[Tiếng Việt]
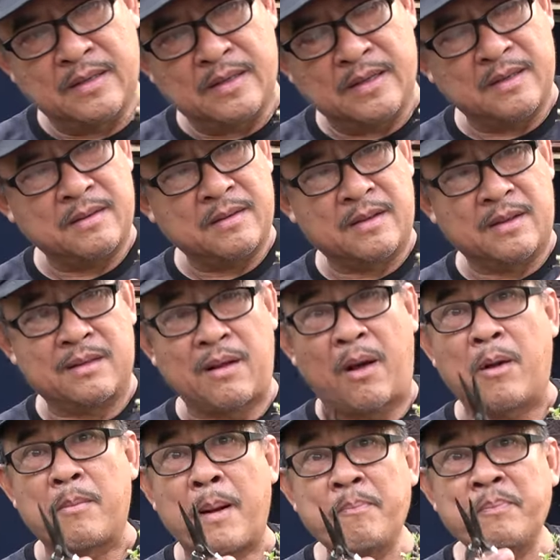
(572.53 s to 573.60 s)
à,
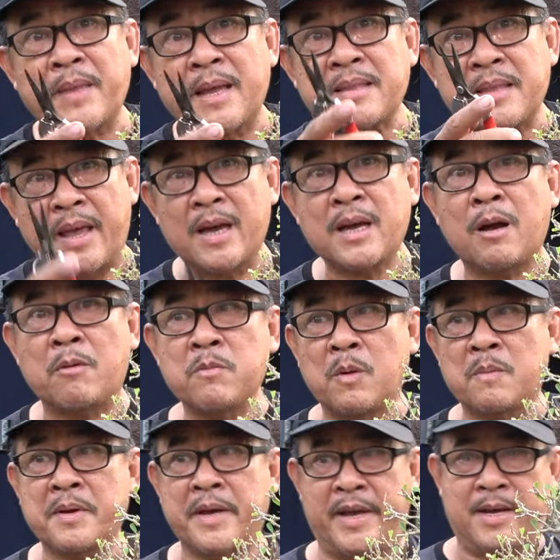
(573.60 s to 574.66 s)
ngồi bấm tỉa tỉa không
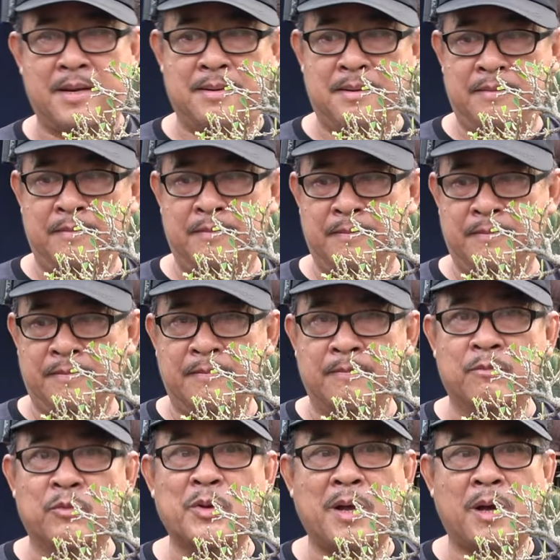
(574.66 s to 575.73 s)
cũng ghiền
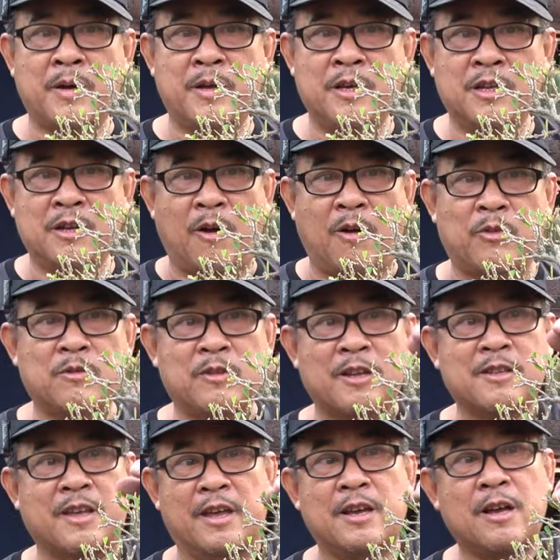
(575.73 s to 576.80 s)
tôi nói ngồi tôi tỉa
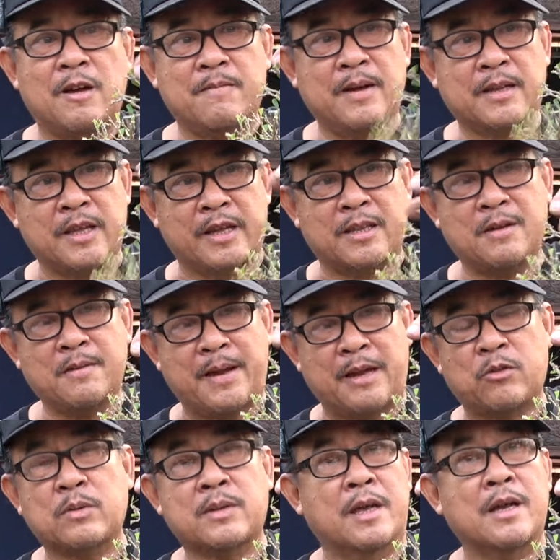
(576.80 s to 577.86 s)
tỉa không là thiệt chứ bạn
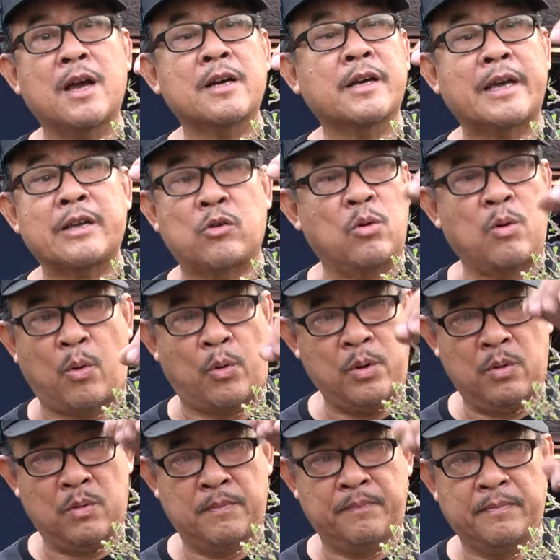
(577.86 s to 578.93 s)
tôi tỉa hơn cả triệu rưỡi
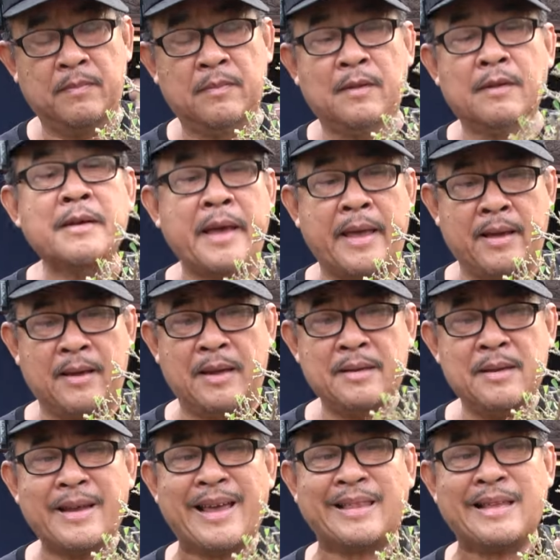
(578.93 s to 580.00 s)
luôn ghiền hình
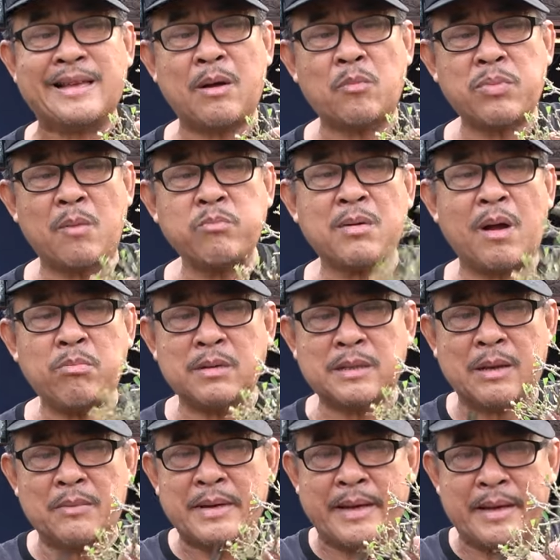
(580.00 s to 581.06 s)
như nghe tiếng cốc cốc cốc
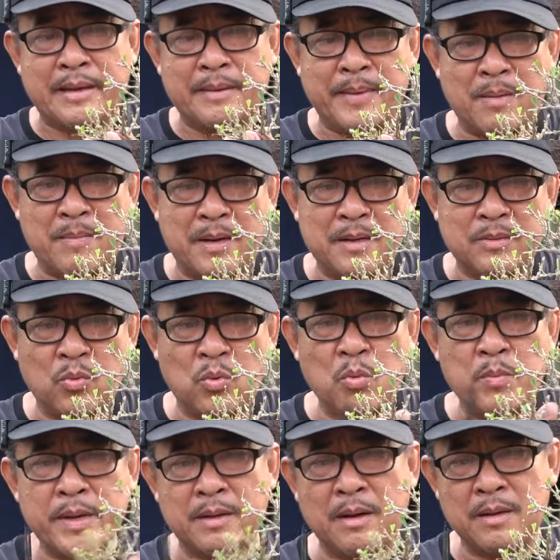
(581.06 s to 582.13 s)
sao nó ghiền nó mới tôi
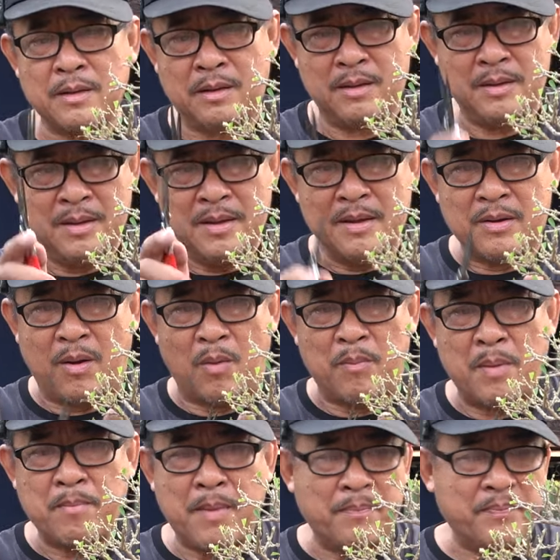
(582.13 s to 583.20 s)
cũng biết đó rồi ngồi
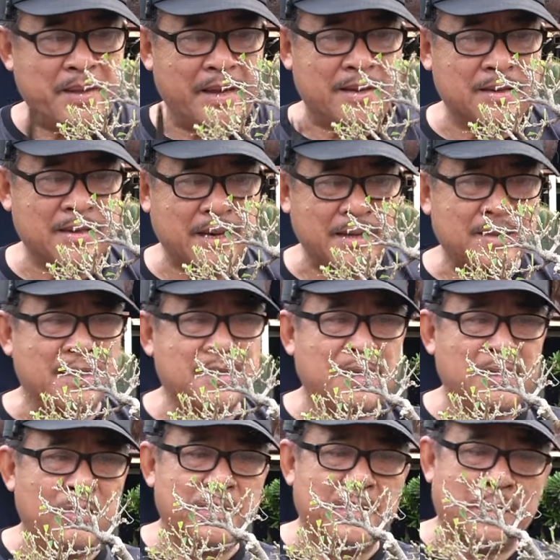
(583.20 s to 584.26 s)
bấm bấm gì cái xe tới
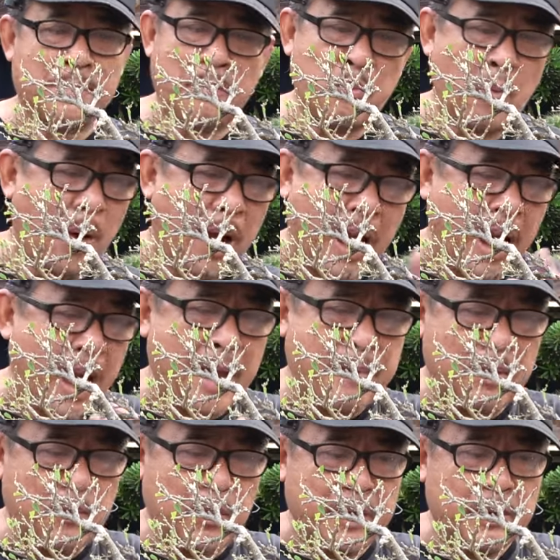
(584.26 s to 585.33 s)
xe lui rồi cái bấm hoài
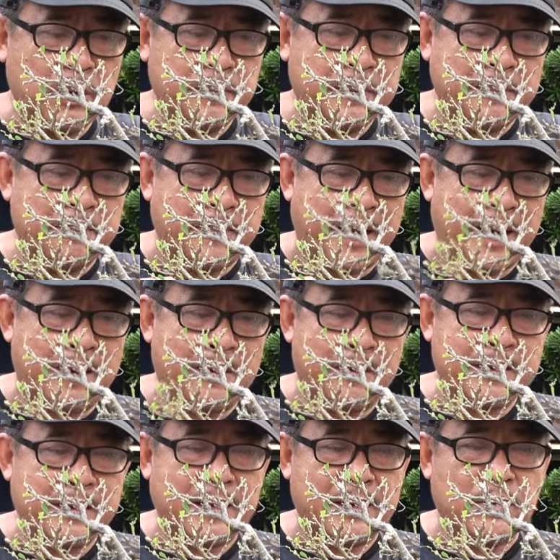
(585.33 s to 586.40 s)
bấm biển chút chết mẹ
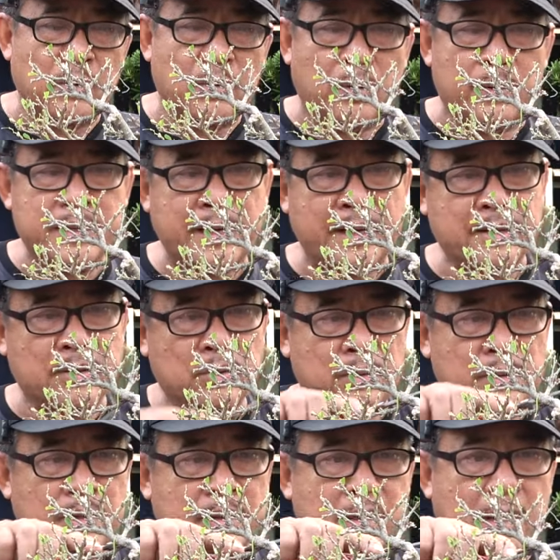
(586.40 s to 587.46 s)
rồi cây triệu lỗi cây của
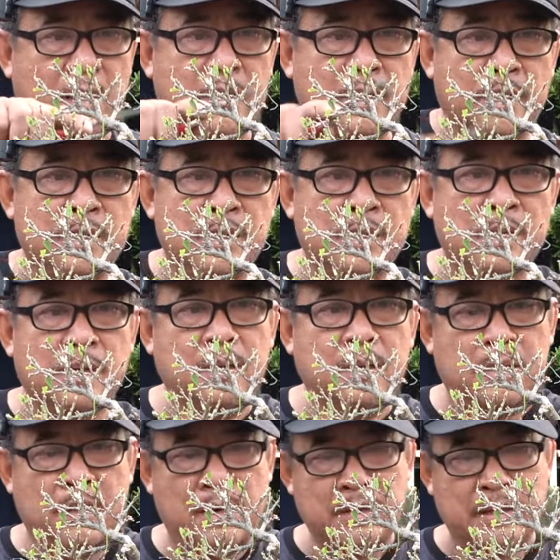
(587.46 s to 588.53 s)
tôi rồi trời ơi
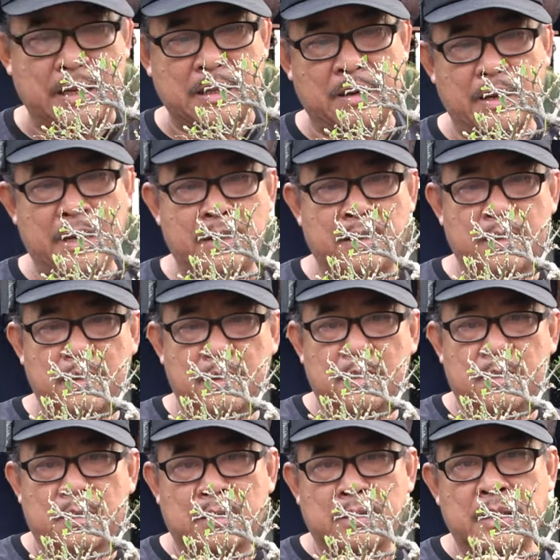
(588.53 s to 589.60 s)
đó vậy thôi ha
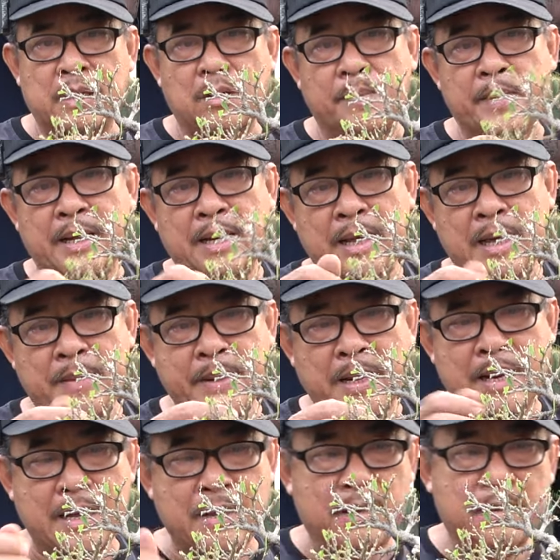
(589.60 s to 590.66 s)
đây còn mấy cái lá hai mấy
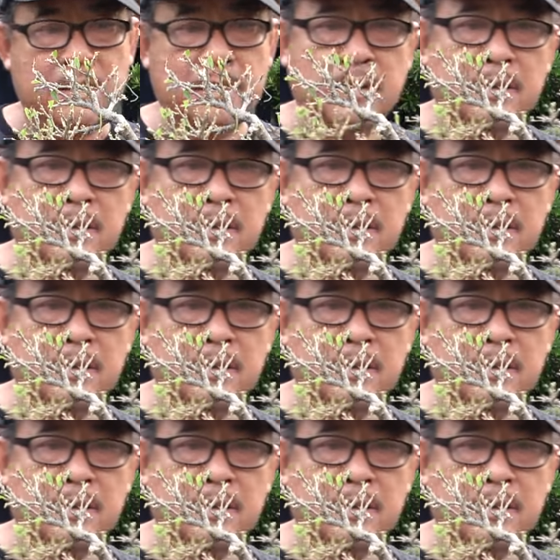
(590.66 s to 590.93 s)
cái lá thôi